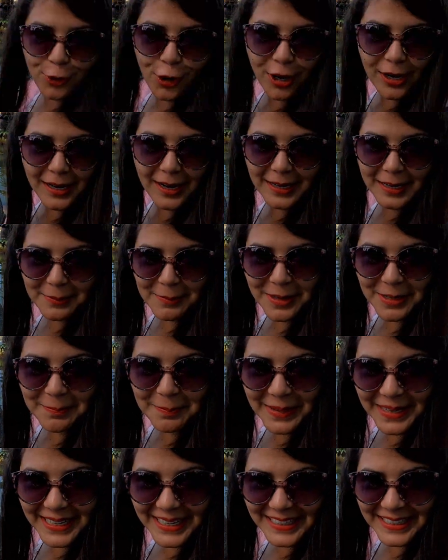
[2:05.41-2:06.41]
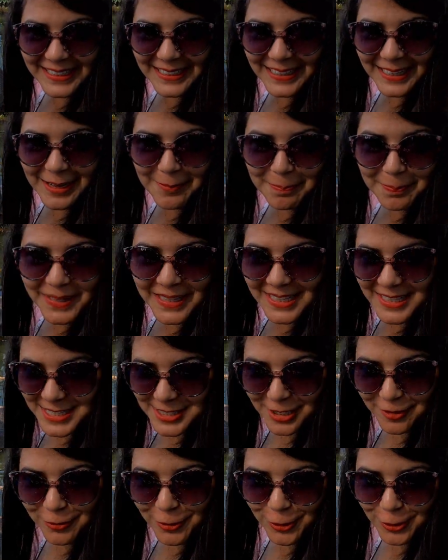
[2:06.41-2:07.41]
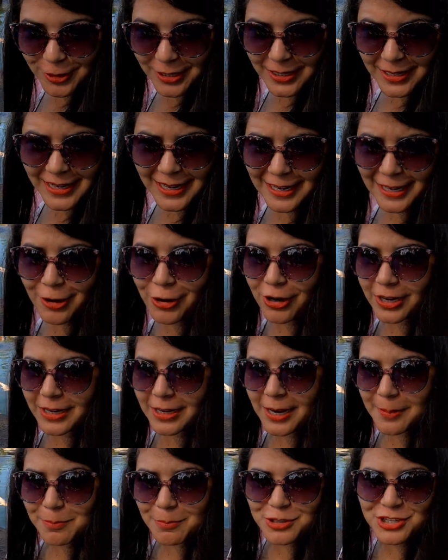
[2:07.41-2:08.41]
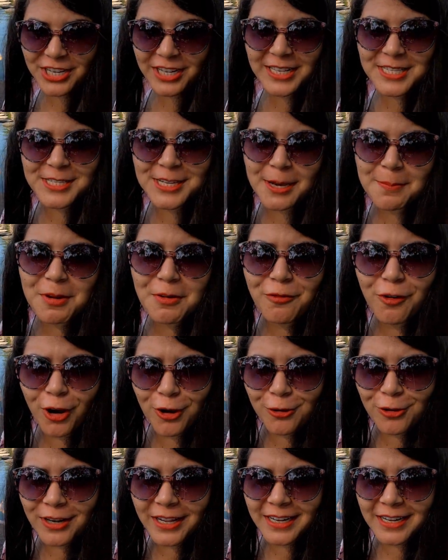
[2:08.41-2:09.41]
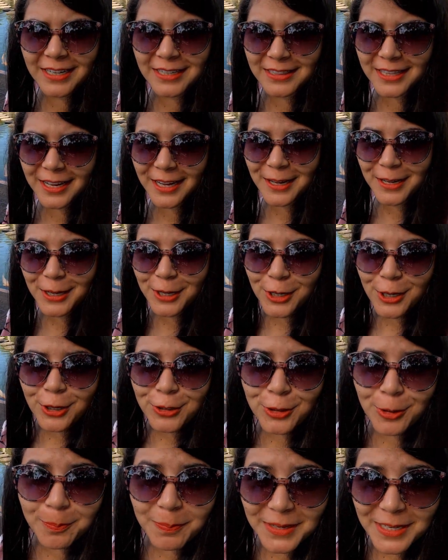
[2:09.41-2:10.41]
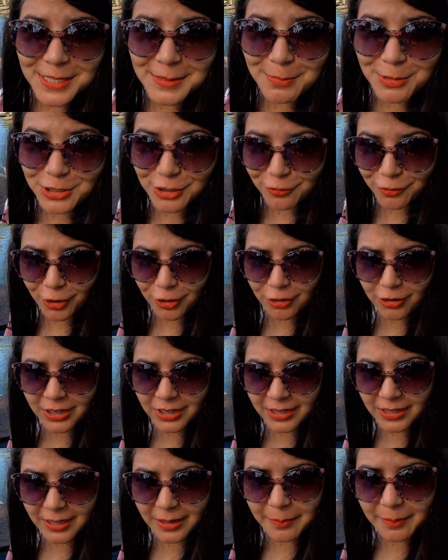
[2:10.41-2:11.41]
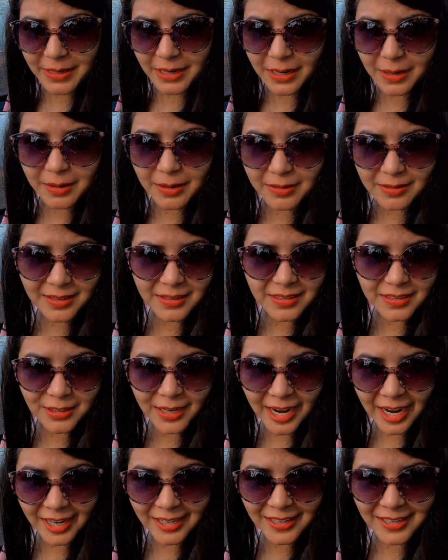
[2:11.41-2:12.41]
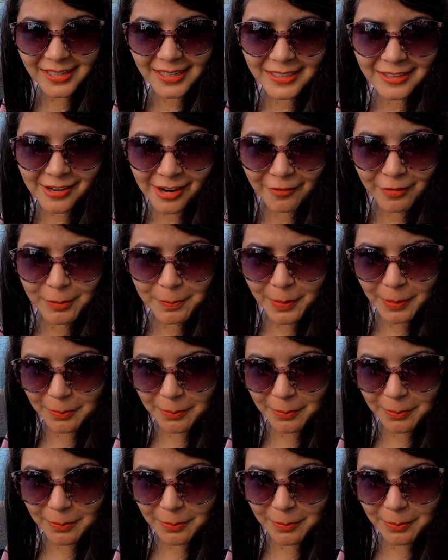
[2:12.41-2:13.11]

तो अलगा के बाद मेरी टर्न है अपनी इंस्टा फोटो लेने के लिए और अगर आप मुझे इंस्टा में फॉलो नहीं करते हैं तो प्लीज़ मुझे फॉलो करिए मेरा हैंडल है ट्रैवल